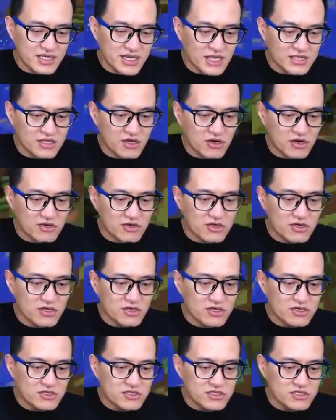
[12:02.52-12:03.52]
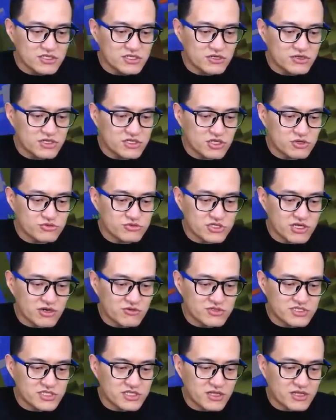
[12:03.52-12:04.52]
干掉。这有个道具箱，
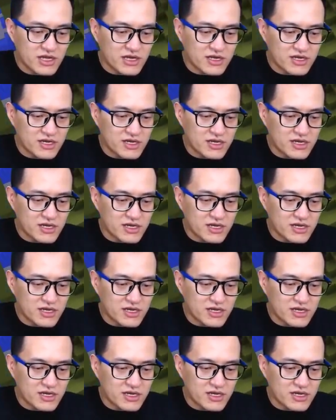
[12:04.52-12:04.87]
我知道了。